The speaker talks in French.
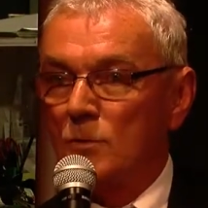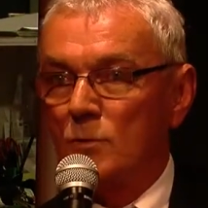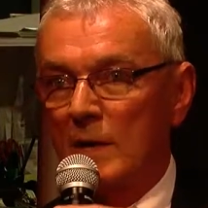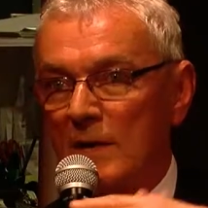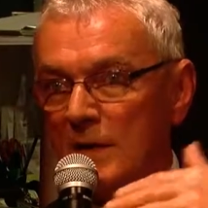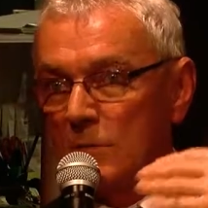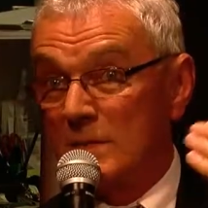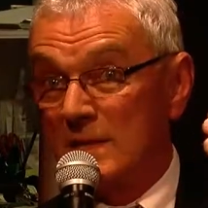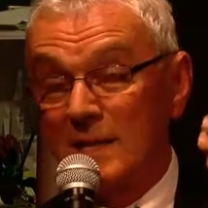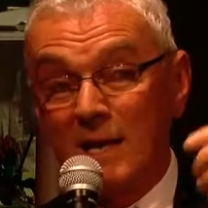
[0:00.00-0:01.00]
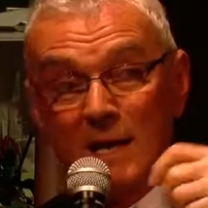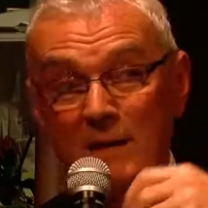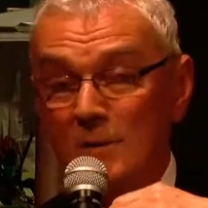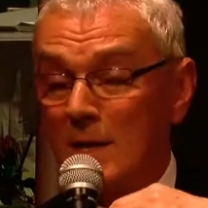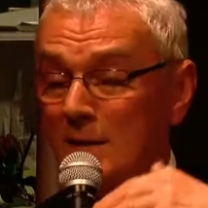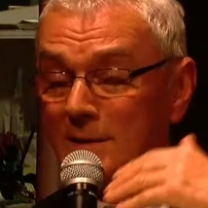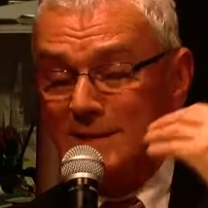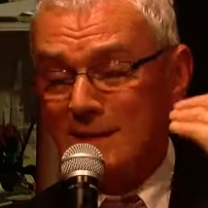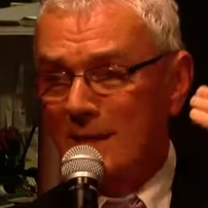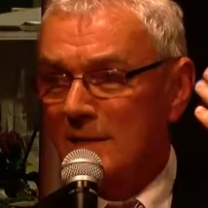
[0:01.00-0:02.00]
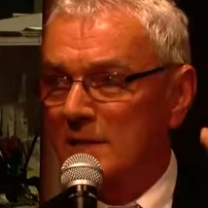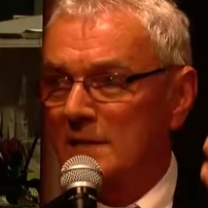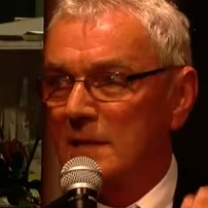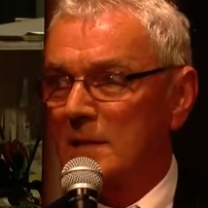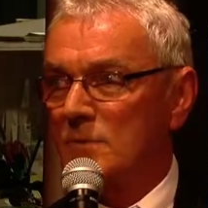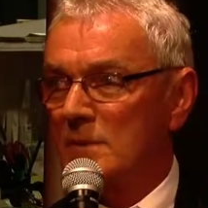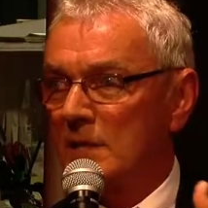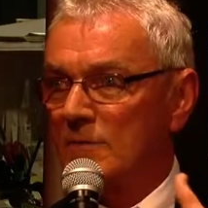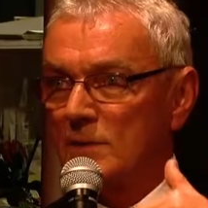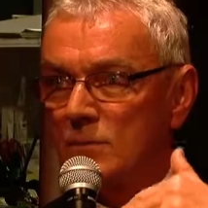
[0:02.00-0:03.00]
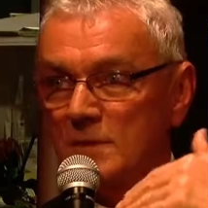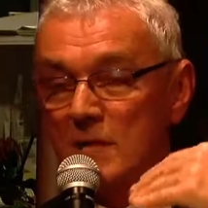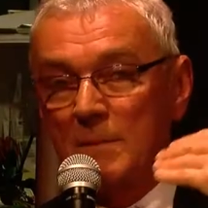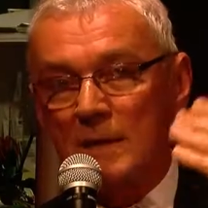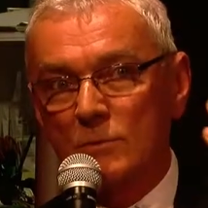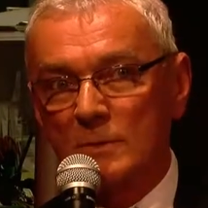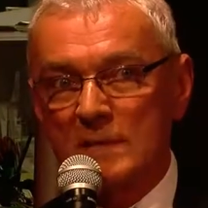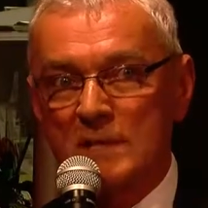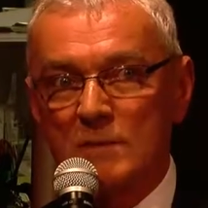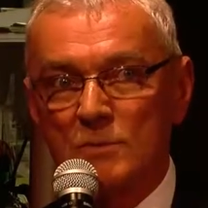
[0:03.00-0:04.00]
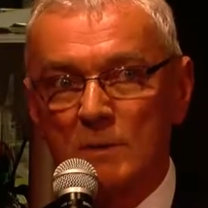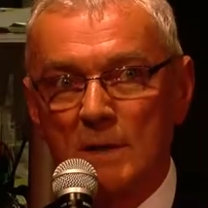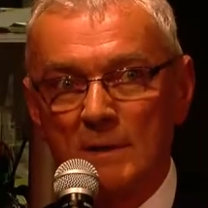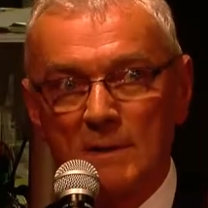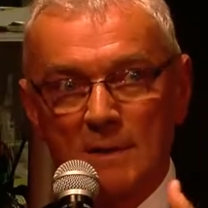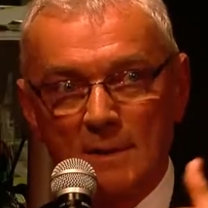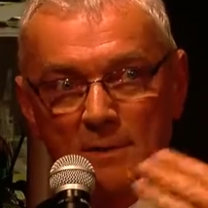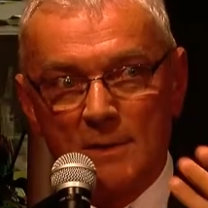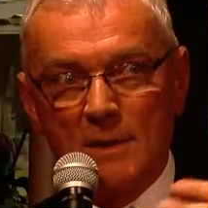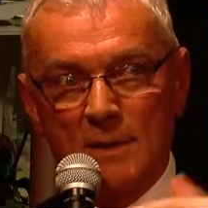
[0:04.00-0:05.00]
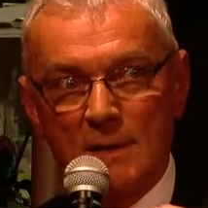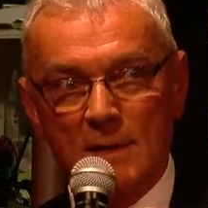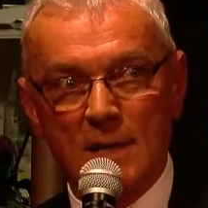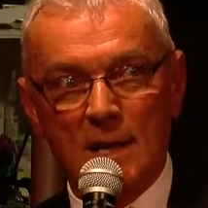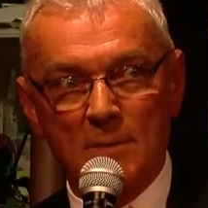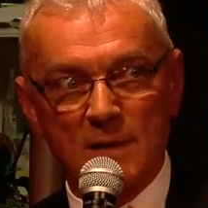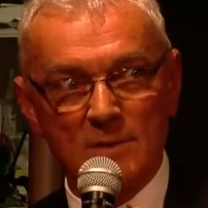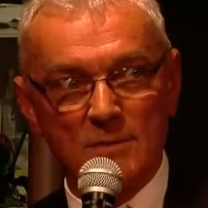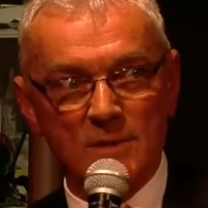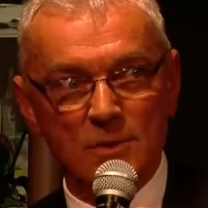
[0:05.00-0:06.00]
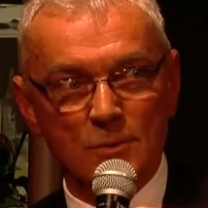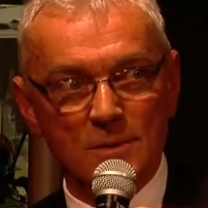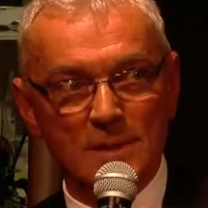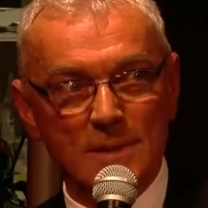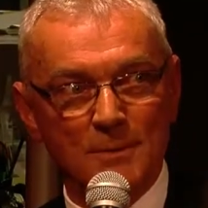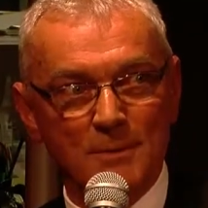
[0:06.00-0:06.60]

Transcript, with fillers: Donc avec aussi des règles là très très strictes aussi, de façon à ce qu'il n'y ait pas de contestation. Hein. Et, la presse de ces jours-ci